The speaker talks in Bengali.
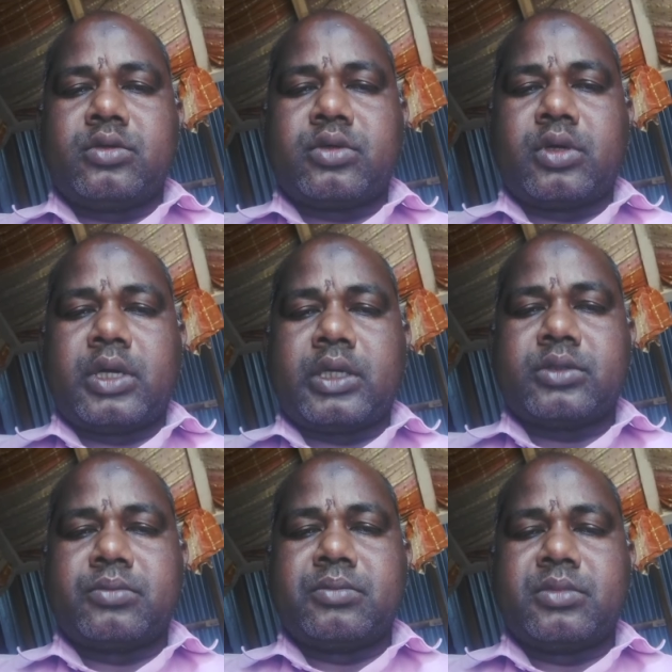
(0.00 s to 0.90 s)
সংখ্যা
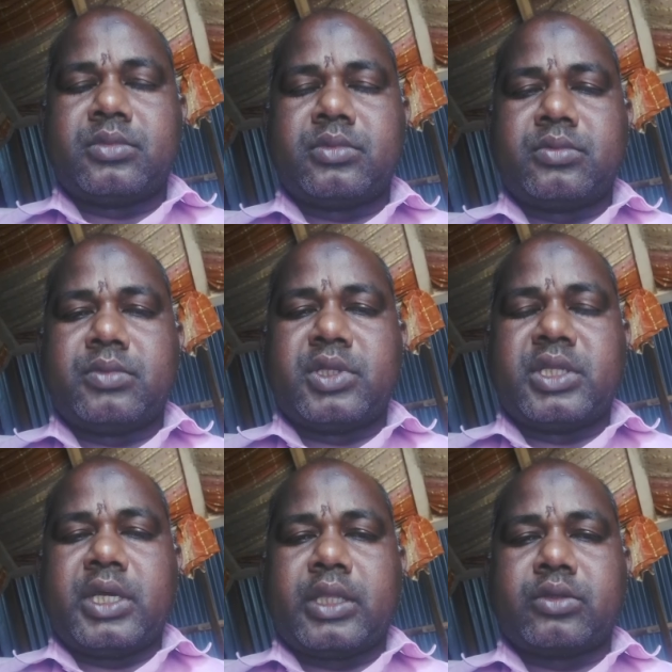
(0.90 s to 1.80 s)

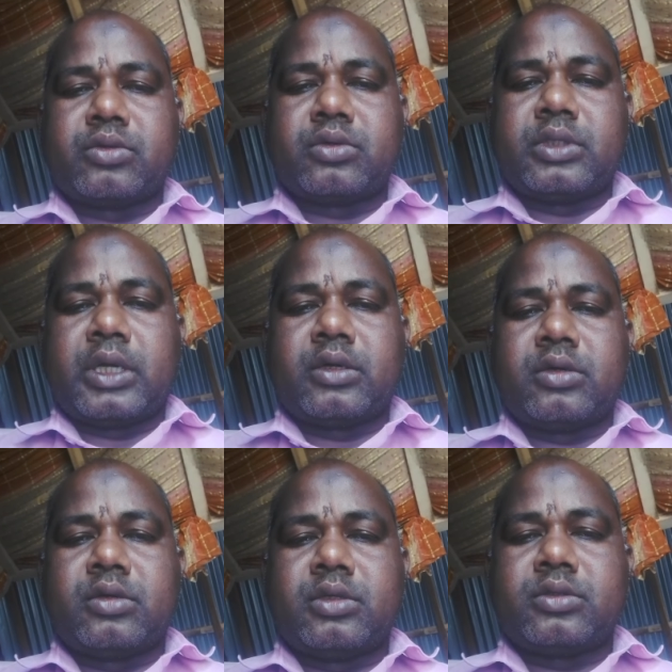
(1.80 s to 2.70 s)
সম্বন্ধে এতটুকু
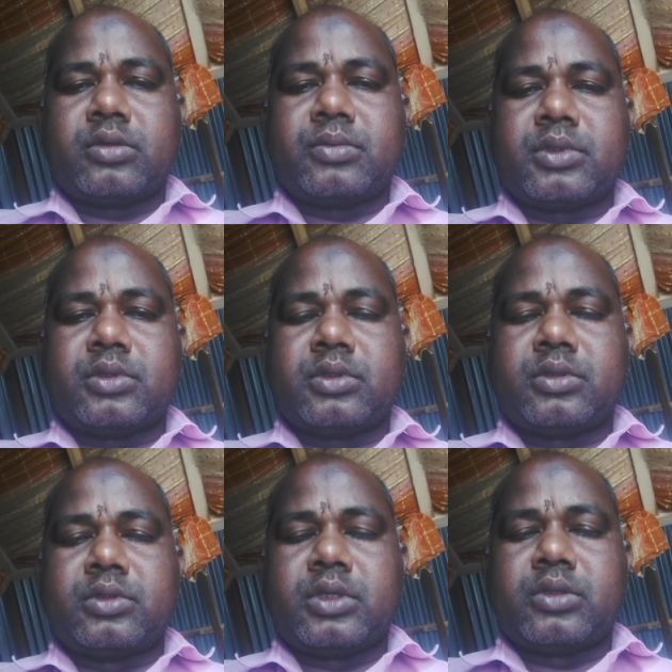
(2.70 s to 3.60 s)
ধারণা হলেই চলবে
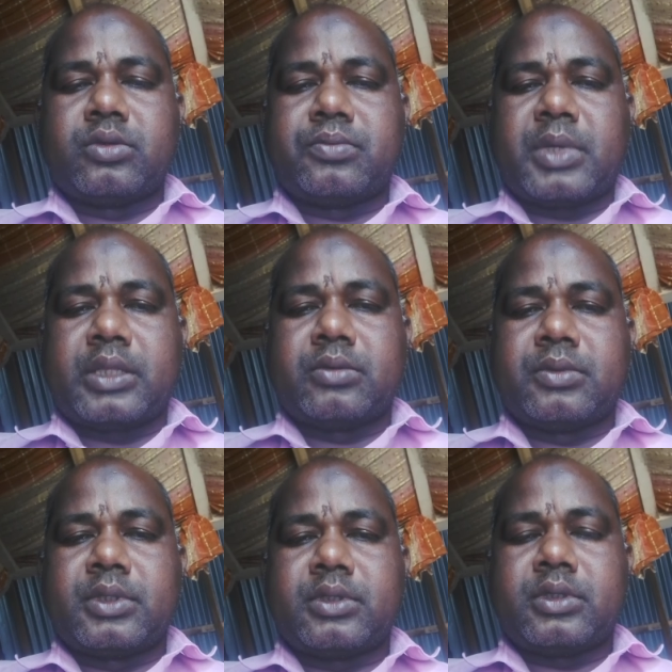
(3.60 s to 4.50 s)
যেহেতু
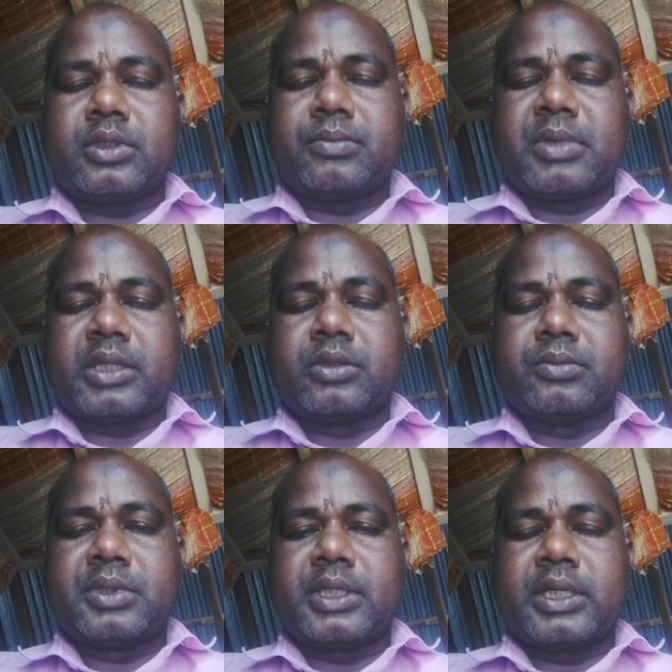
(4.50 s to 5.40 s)
প্রাথমিক
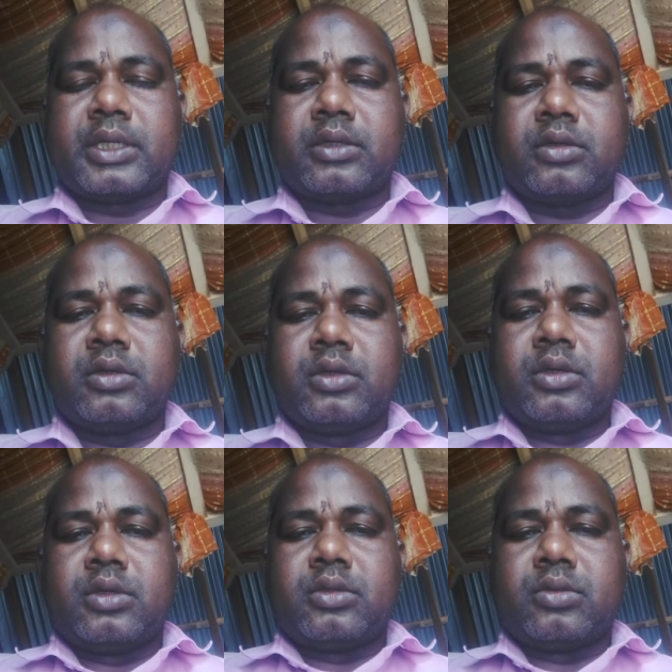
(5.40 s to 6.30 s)
প্রাথমিকের
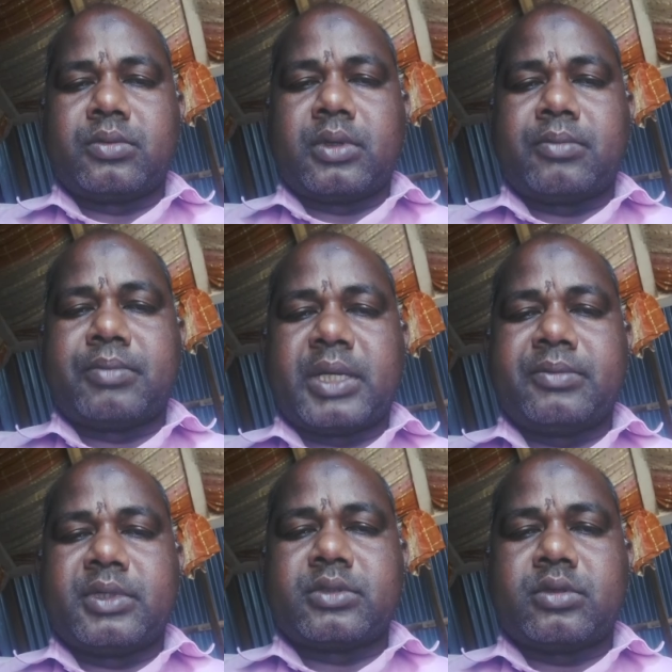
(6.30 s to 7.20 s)
তোমরা
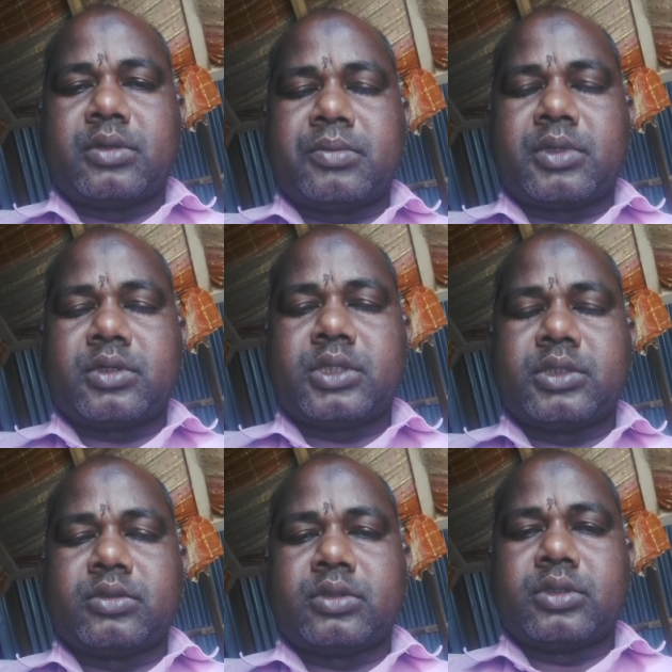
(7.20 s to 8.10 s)
প্রাইমারি স্কুলে পড়ো
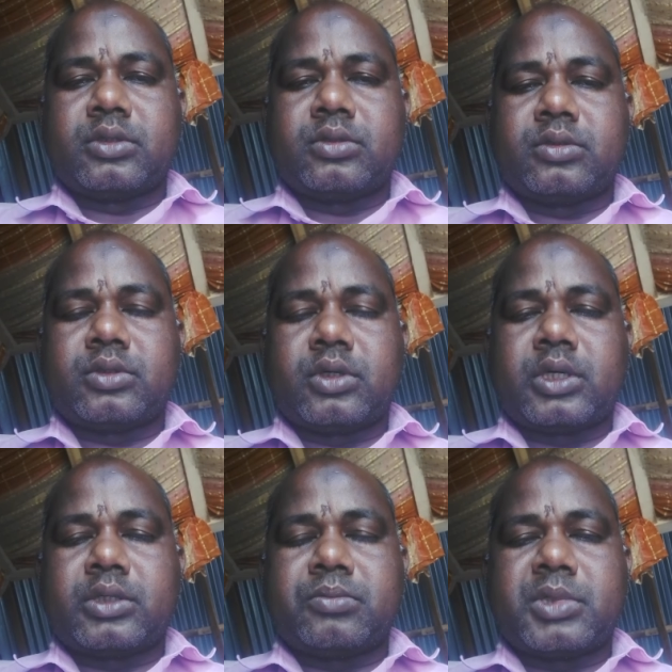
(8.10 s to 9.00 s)
সেই জন্যে
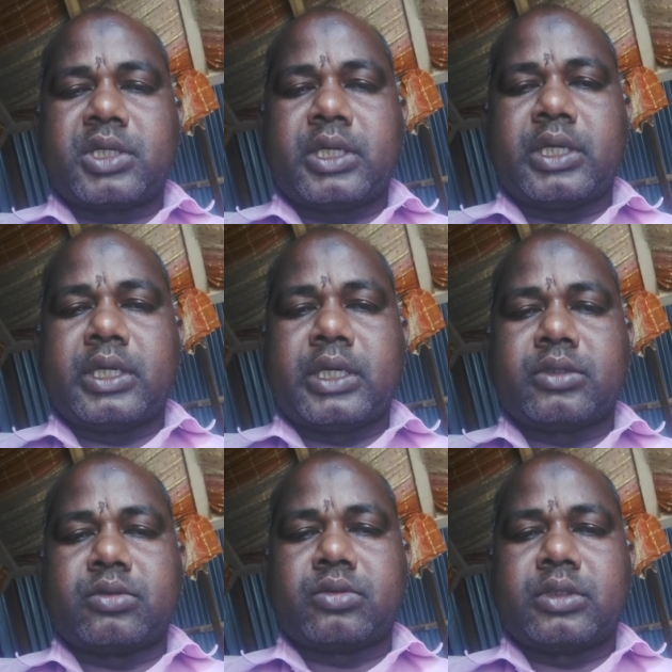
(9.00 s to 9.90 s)
সংখ্যা সম্পর্কে এই
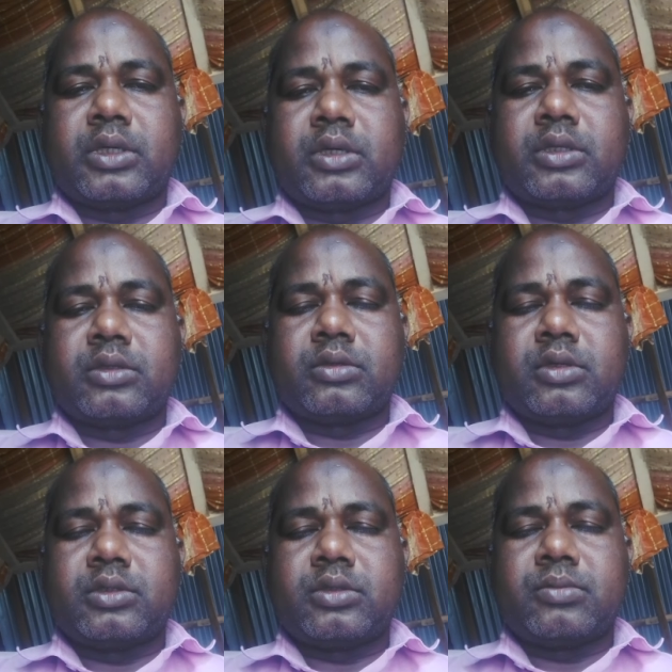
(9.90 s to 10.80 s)
এতটুকু ধারণা
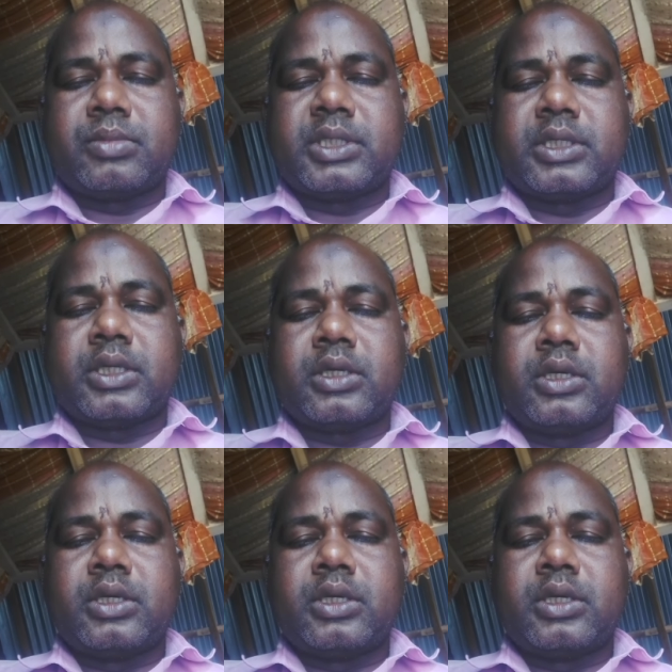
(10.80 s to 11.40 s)
হলেই চলবে যে